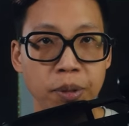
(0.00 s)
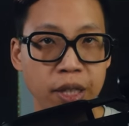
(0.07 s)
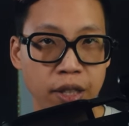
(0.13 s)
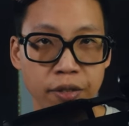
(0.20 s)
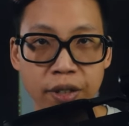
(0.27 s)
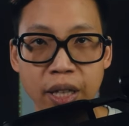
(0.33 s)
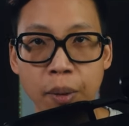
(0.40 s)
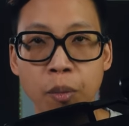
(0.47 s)
Bien
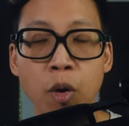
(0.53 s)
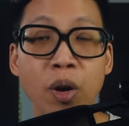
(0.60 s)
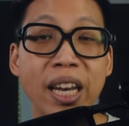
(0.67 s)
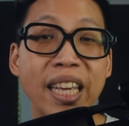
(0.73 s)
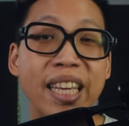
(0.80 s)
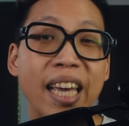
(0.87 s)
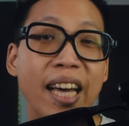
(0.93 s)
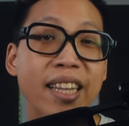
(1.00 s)
évidemment,
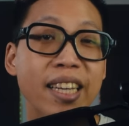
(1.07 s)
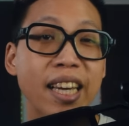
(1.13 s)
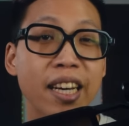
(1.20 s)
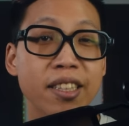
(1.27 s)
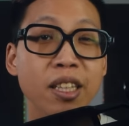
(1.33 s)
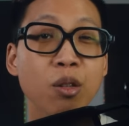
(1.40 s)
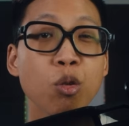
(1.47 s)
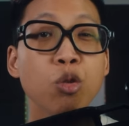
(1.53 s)
les cartes à
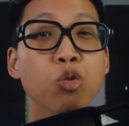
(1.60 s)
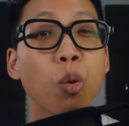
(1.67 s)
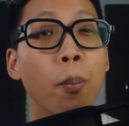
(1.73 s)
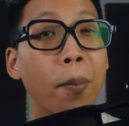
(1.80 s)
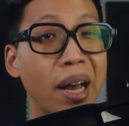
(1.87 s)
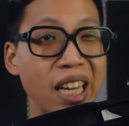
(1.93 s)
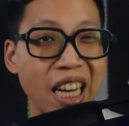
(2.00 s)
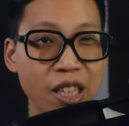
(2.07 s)
gratter ne sont
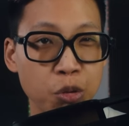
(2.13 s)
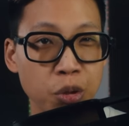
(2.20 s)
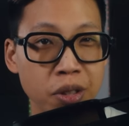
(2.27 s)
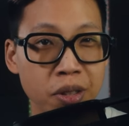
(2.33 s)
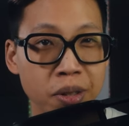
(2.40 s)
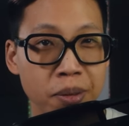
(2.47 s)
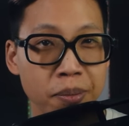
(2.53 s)
pas gratuites.